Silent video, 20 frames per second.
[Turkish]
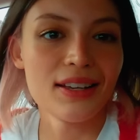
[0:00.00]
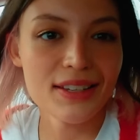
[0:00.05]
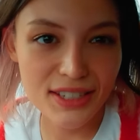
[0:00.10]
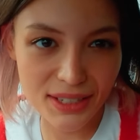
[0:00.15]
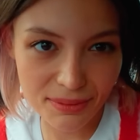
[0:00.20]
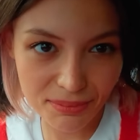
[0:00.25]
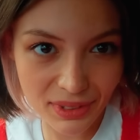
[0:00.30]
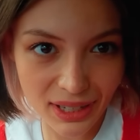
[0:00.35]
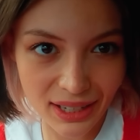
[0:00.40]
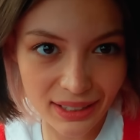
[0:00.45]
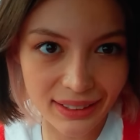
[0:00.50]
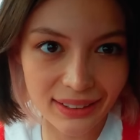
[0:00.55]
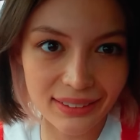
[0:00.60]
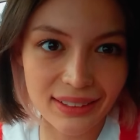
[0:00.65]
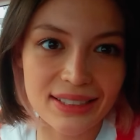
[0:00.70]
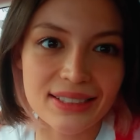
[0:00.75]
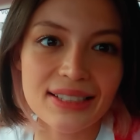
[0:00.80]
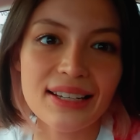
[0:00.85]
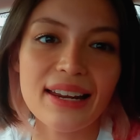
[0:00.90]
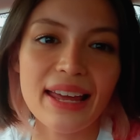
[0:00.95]
Şimdi
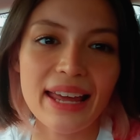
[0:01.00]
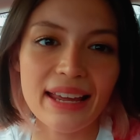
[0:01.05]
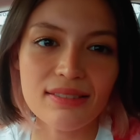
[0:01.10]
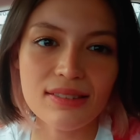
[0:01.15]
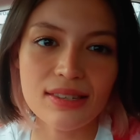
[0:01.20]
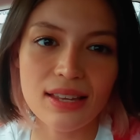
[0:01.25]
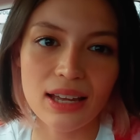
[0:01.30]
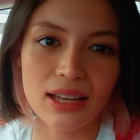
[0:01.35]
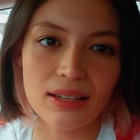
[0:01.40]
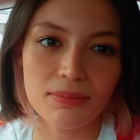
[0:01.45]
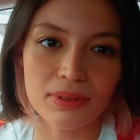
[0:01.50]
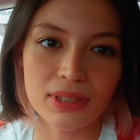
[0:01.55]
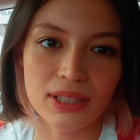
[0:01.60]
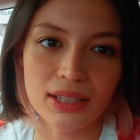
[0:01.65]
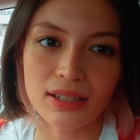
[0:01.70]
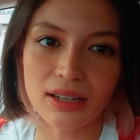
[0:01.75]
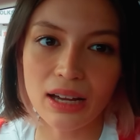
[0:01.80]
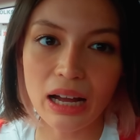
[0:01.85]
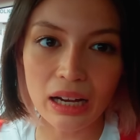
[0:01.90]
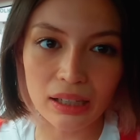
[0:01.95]
arkadaşlar ev
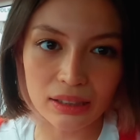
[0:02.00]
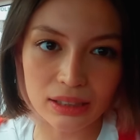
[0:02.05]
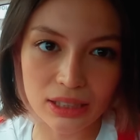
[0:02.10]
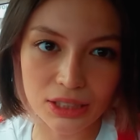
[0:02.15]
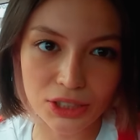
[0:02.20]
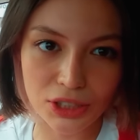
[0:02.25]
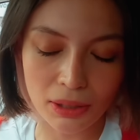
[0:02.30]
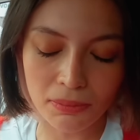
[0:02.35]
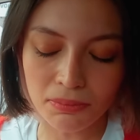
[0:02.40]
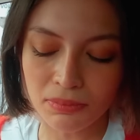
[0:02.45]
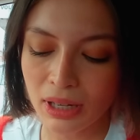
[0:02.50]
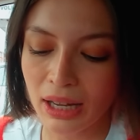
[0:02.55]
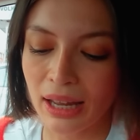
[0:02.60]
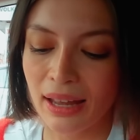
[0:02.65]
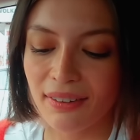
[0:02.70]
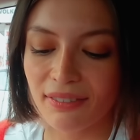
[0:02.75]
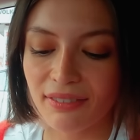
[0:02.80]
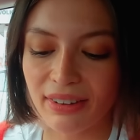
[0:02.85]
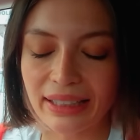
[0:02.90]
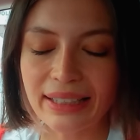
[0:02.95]
sahibini arayacağım
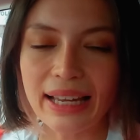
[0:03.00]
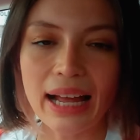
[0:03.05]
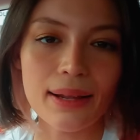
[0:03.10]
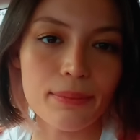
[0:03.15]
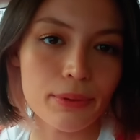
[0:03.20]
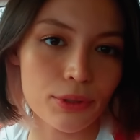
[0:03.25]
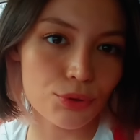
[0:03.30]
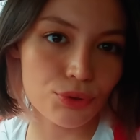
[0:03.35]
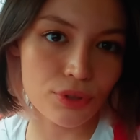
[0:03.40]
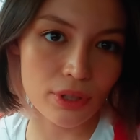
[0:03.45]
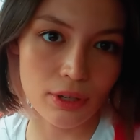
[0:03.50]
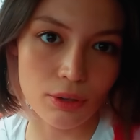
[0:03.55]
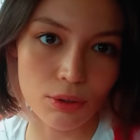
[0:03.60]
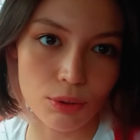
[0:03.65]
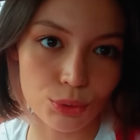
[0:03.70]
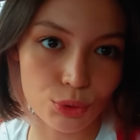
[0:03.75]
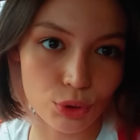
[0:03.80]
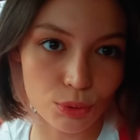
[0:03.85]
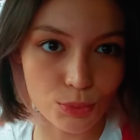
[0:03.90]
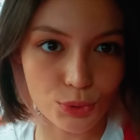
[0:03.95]
ve gelmek üzere
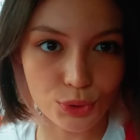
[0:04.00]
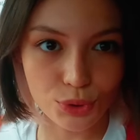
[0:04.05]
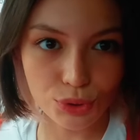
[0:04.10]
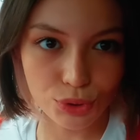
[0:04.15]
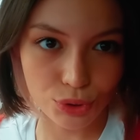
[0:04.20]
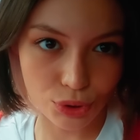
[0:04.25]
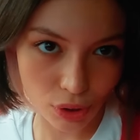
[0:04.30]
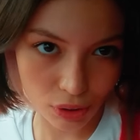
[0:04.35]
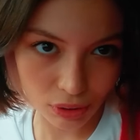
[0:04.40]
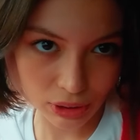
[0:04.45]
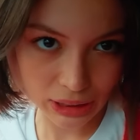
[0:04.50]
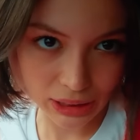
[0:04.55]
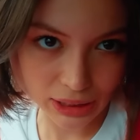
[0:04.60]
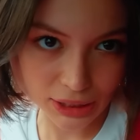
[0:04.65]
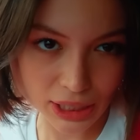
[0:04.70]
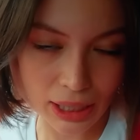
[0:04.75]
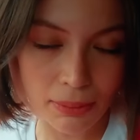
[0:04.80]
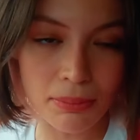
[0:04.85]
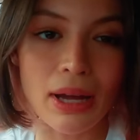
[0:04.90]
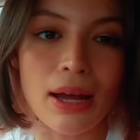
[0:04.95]
olduğumuzu
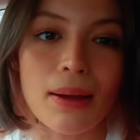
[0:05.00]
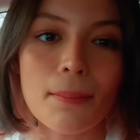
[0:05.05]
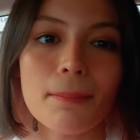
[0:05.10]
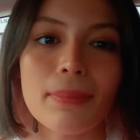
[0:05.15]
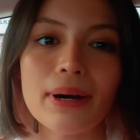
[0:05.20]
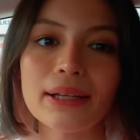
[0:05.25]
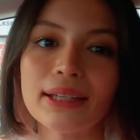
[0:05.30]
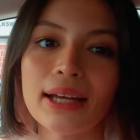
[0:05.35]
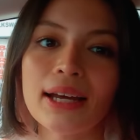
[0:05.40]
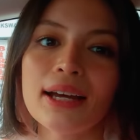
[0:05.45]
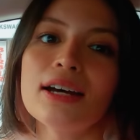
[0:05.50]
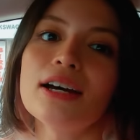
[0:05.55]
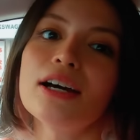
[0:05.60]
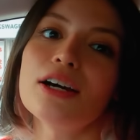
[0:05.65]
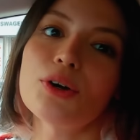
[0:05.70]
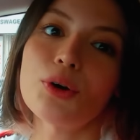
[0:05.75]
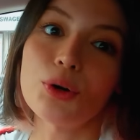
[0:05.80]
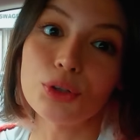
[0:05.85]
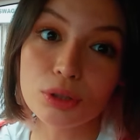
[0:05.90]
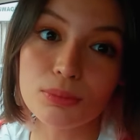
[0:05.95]
söyleyeceğim. Bana
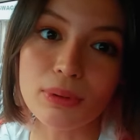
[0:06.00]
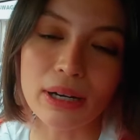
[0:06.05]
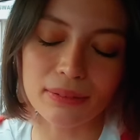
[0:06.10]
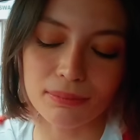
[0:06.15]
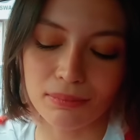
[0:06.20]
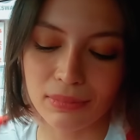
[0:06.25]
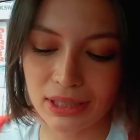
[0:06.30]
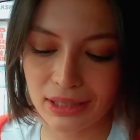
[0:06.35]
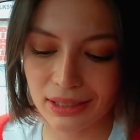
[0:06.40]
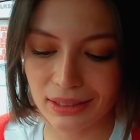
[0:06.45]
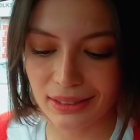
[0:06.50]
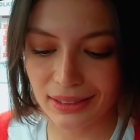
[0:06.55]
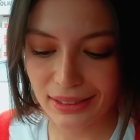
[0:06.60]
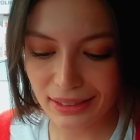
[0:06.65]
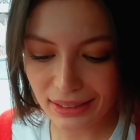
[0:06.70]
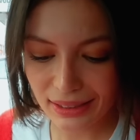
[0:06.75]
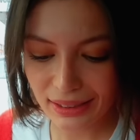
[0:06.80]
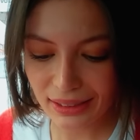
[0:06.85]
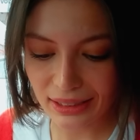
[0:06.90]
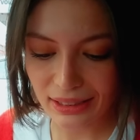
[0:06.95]
konum atmasını
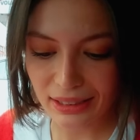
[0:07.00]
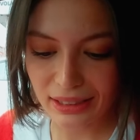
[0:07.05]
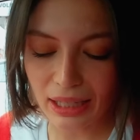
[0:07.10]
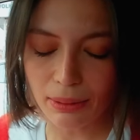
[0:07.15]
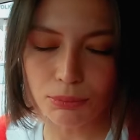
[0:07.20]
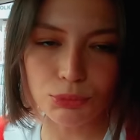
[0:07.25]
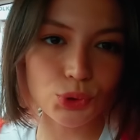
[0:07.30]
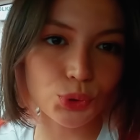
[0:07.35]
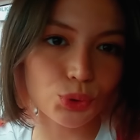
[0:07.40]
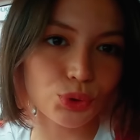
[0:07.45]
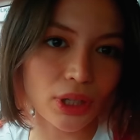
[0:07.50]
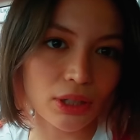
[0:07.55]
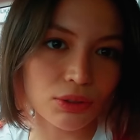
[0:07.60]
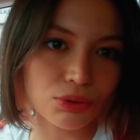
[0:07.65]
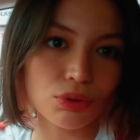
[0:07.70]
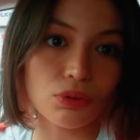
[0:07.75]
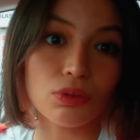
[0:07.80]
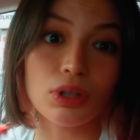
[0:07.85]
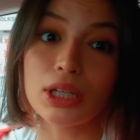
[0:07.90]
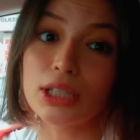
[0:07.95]
isteyeceğim. Dünden
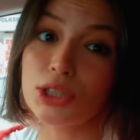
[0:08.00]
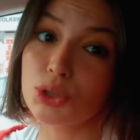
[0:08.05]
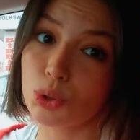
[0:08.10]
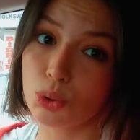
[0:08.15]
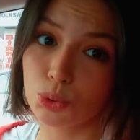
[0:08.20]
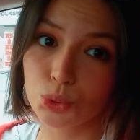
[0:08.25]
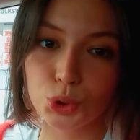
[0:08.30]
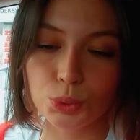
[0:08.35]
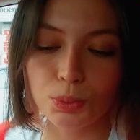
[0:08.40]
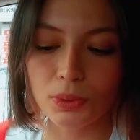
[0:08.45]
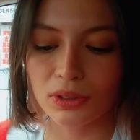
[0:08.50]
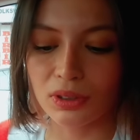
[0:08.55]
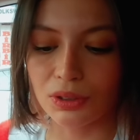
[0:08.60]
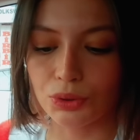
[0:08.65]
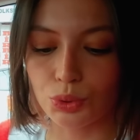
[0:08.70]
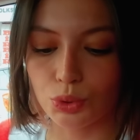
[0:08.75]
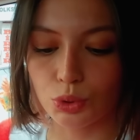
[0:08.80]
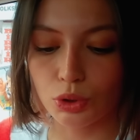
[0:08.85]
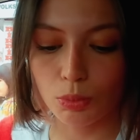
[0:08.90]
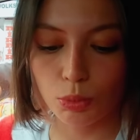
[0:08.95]
sonra hiç
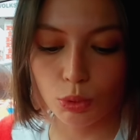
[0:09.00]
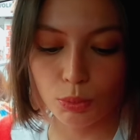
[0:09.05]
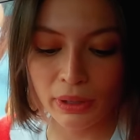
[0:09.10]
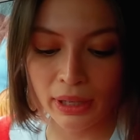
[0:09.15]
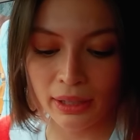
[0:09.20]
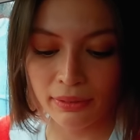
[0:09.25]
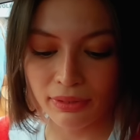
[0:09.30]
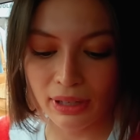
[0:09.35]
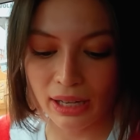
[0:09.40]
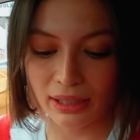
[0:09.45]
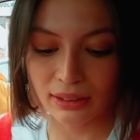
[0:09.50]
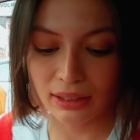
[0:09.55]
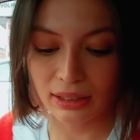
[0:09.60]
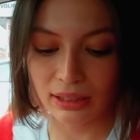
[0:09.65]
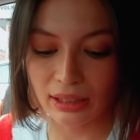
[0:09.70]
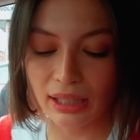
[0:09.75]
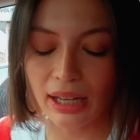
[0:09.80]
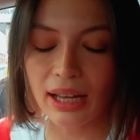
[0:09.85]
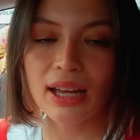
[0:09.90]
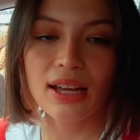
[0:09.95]
konuşmadık çünkü bu
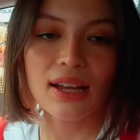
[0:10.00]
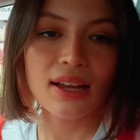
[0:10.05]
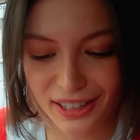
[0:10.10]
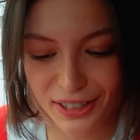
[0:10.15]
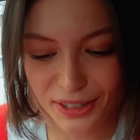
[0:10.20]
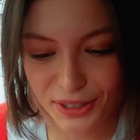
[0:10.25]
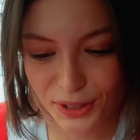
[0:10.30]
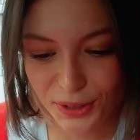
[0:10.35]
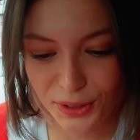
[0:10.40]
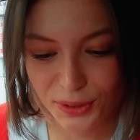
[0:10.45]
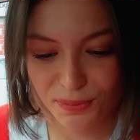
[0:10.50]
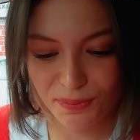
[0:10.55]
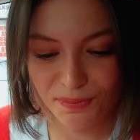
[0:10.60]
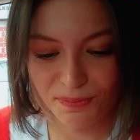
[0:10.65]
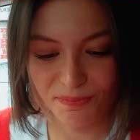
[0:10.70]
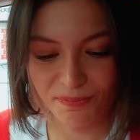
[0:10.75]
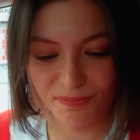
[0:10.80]
beyefendiyle. Arıyorum.